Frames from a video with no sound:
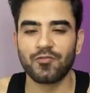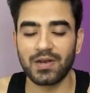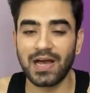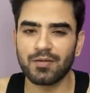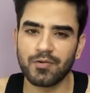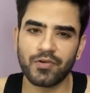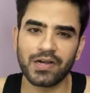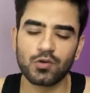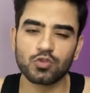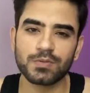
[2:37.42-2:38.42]
फिलहाल मैं
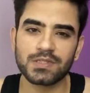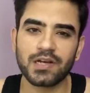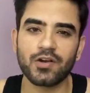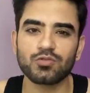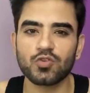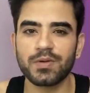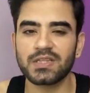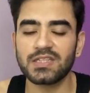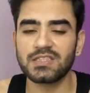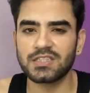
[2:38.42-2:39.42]
वेट लूज पे चल रहा हूँ सो मैं
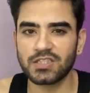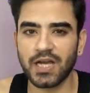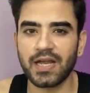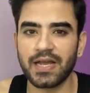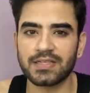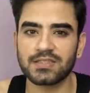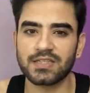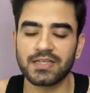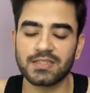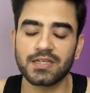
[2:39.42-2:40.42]
तीन से चार
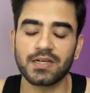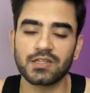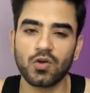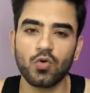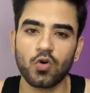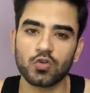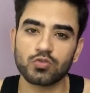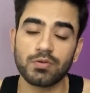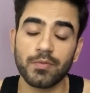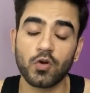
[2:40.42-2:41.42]
एक्सरसाइज ही करता हूँ और
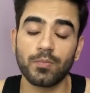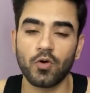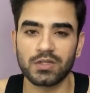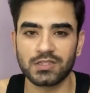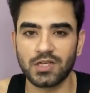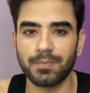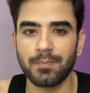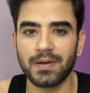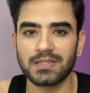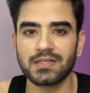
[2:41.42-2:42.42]
उसमें मेरे को बहुत अच्छा
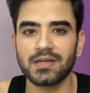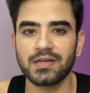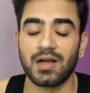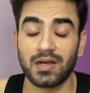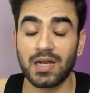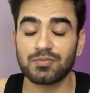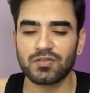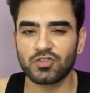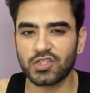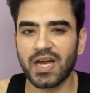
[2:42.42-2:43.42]
पंप आ जाता है अगर आप
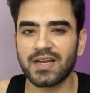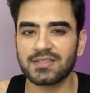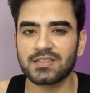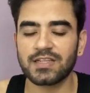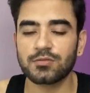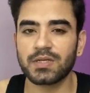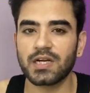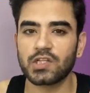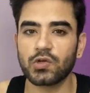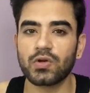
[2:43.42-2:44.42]
सिर्फ चार एक्सरसाइज भी
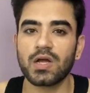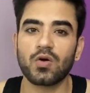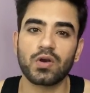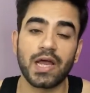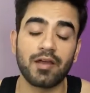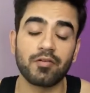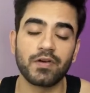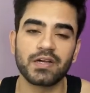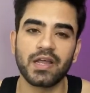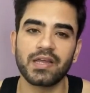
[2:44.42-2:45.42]
करते हो ना और हैवी
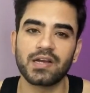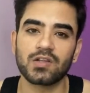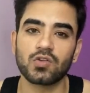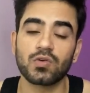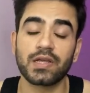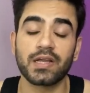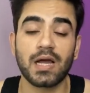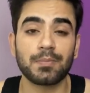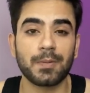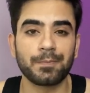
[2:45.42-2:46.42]
वेट नहीं करते हो लेकिन
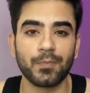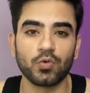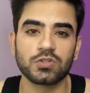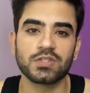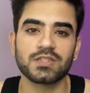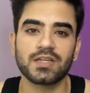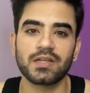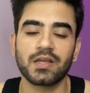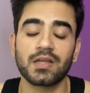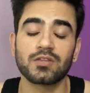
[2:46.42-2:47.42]
आपका पोस्चर
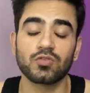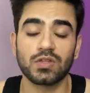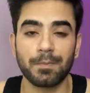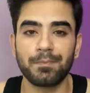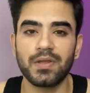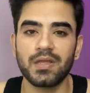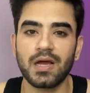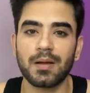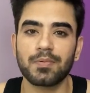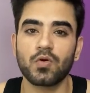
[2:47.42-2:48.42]
सही है तो तब भी
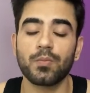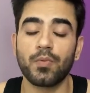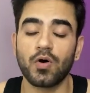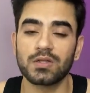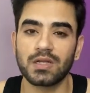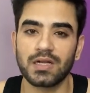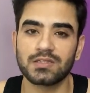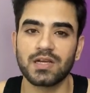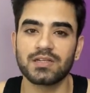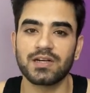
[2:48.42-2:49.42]
आपको बहुत
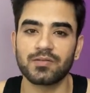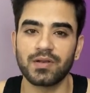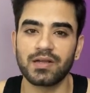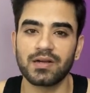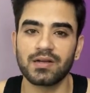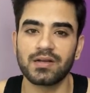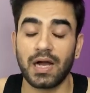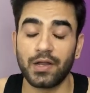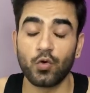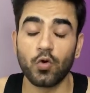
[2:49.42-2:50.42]
अच्छा रिजल्ट मिलेगा
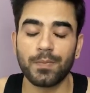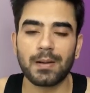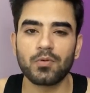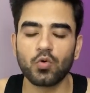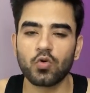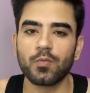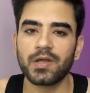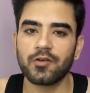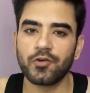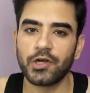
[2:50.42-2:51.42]
आई होप आप लोगों को
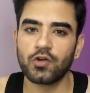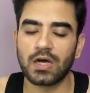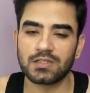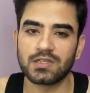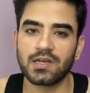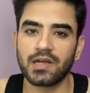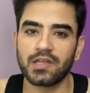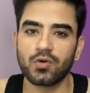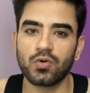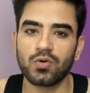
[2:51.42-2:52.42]
मेरी वीडियो अच्छी
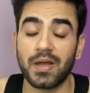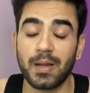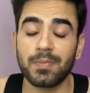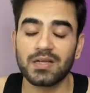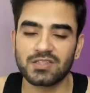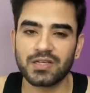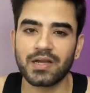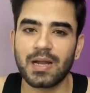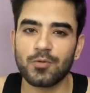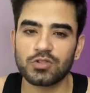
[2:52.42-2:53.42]
लगी हो मैंने अपना
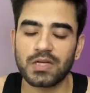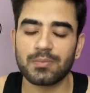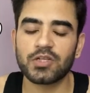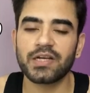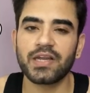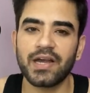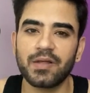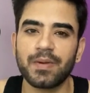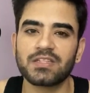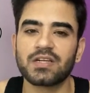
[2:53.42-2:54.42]
इंस्टाग्राम और स्नैपचैट की
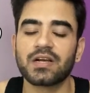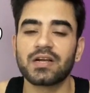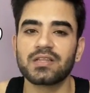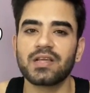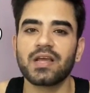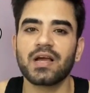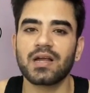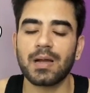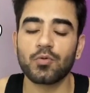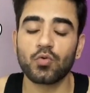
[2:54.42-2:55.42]
आईडी मेंशन कर दी है
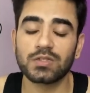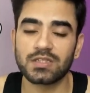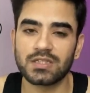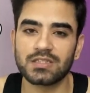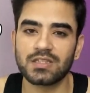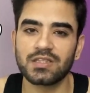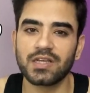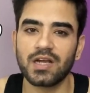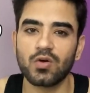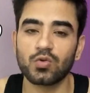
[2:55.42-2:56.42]
अगर आपको कोई सजेशन
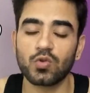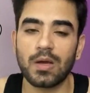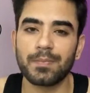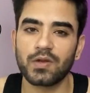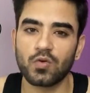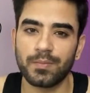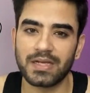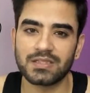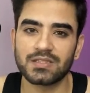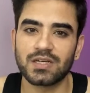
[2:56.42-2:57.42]
देना हो तो आप मेरे को
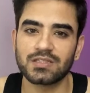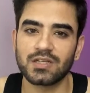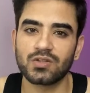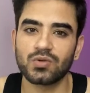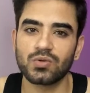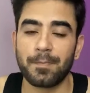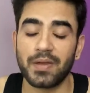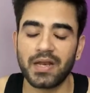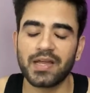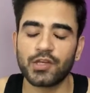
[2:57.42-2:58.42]
मैसेज कर सकते हो मेरा एक